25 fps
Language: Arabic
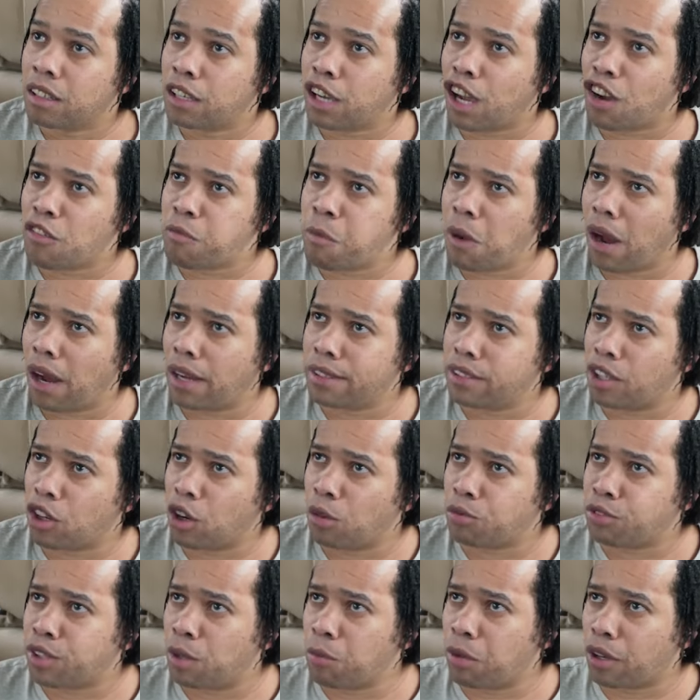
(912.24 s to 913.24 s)
كيف ما
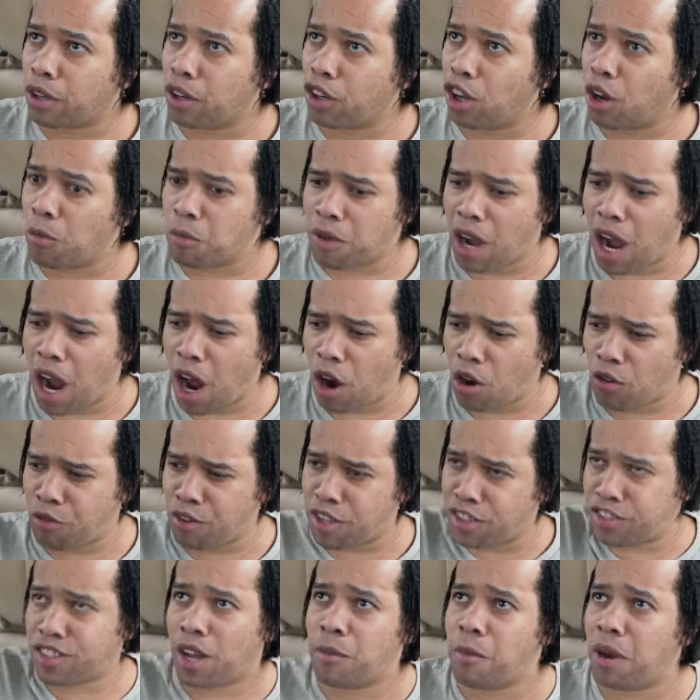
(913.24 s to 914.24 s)
عندكم سمك اليوم؟ قالوا
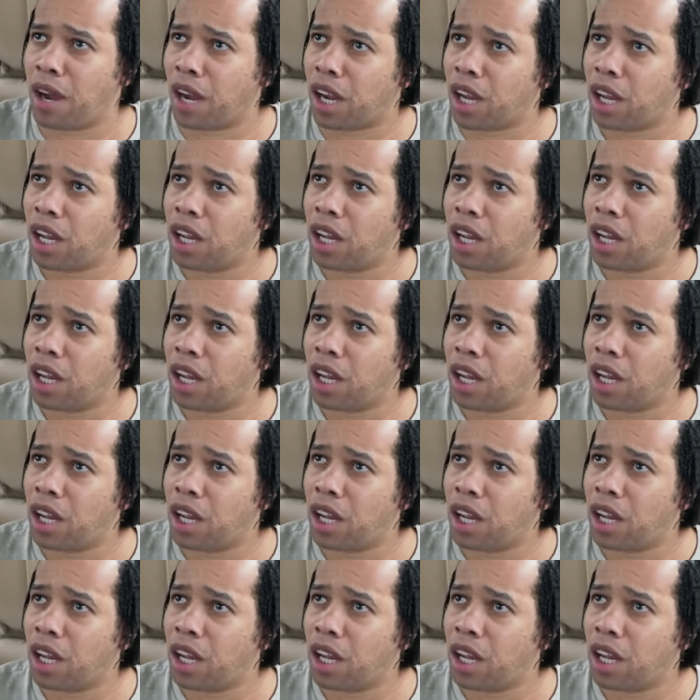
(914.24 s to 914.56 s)
في سمك